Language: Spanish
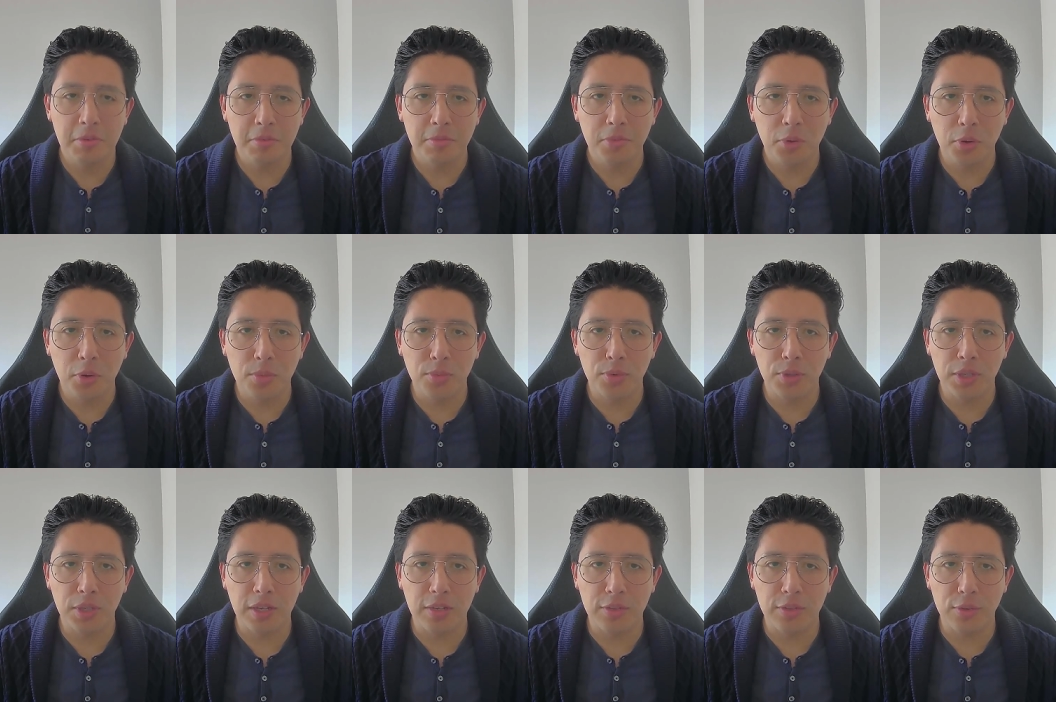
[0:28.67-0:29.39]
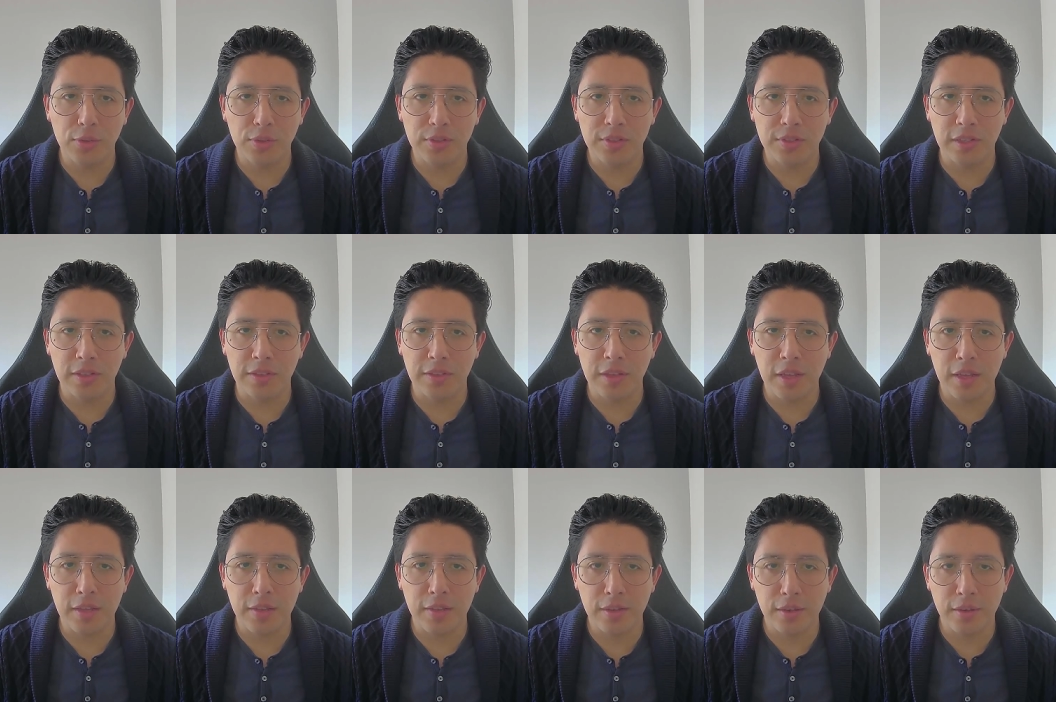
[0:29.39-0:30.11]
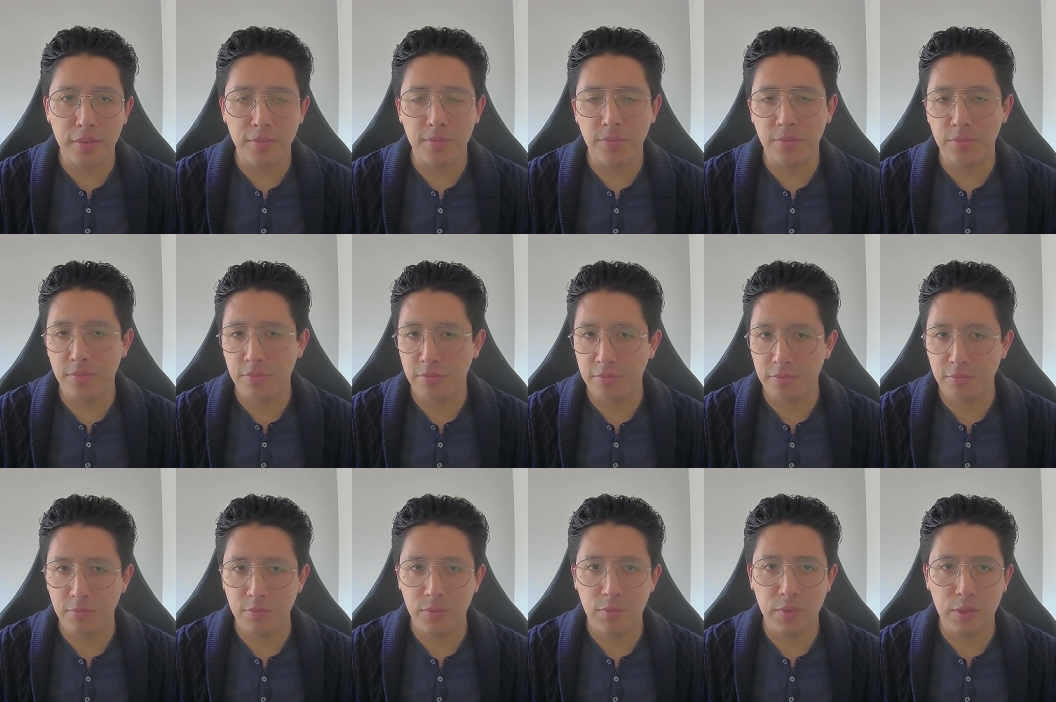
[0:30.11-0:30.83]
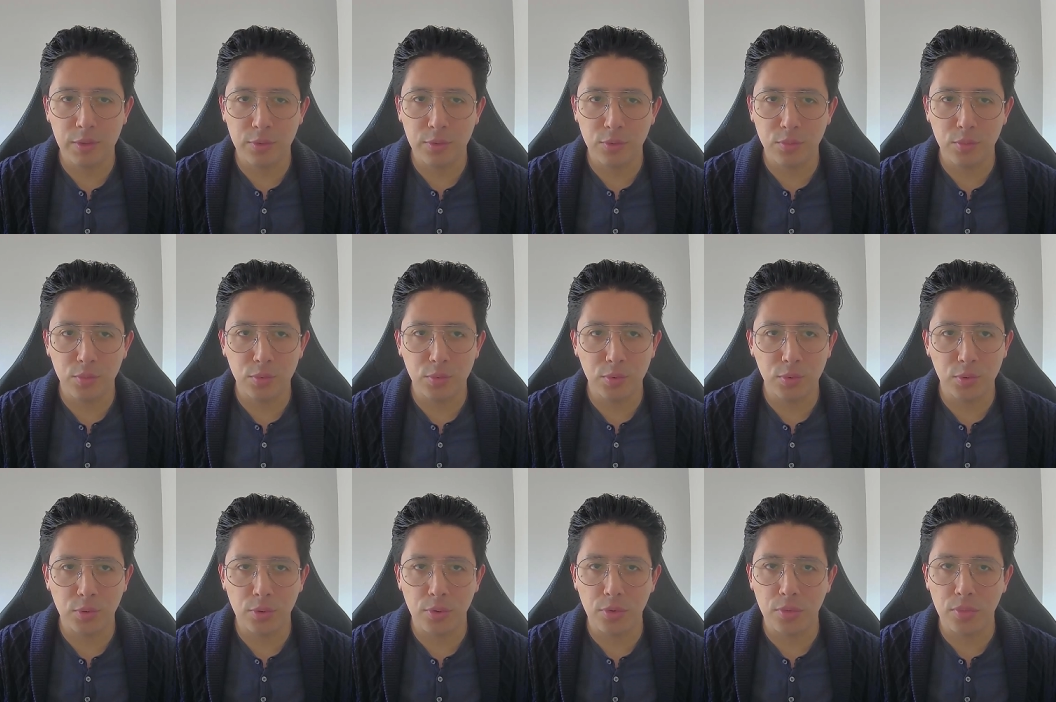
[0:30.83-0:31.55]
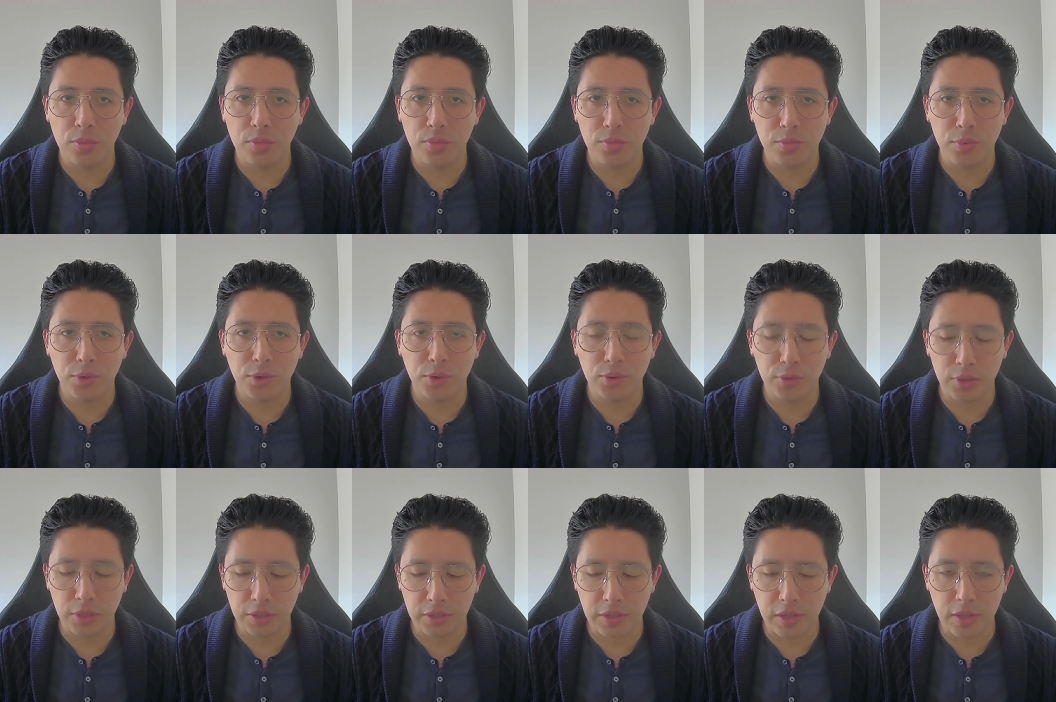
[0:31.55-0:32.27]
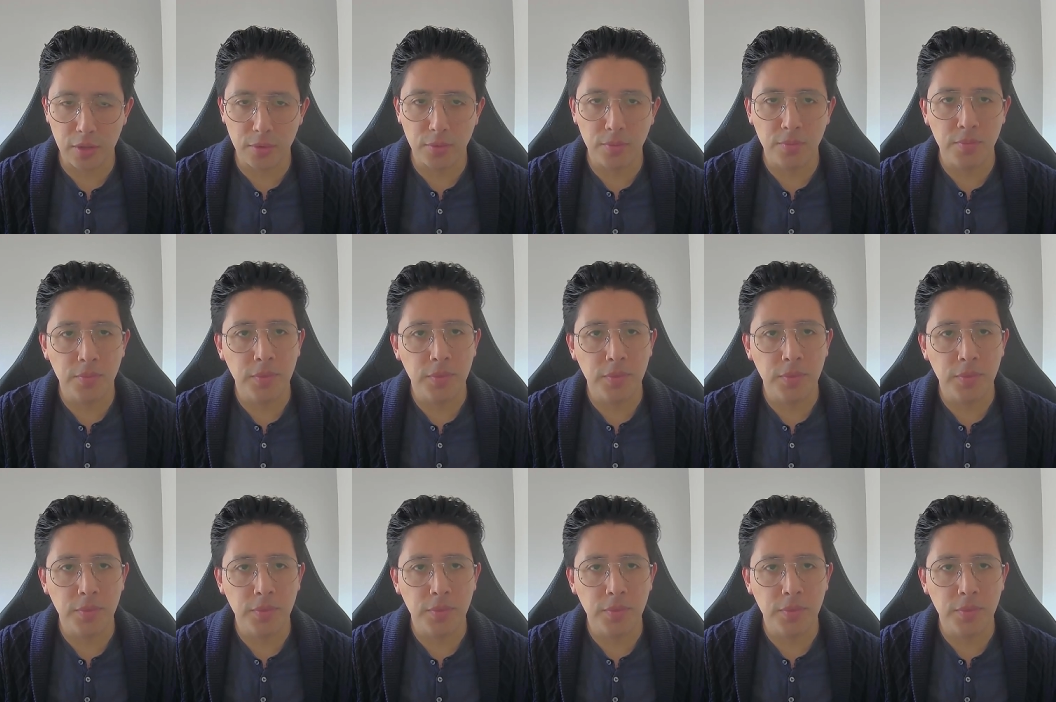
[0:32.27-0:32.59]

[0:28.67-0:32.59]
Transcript: comunicación instantánea, es un mundo muy conectado.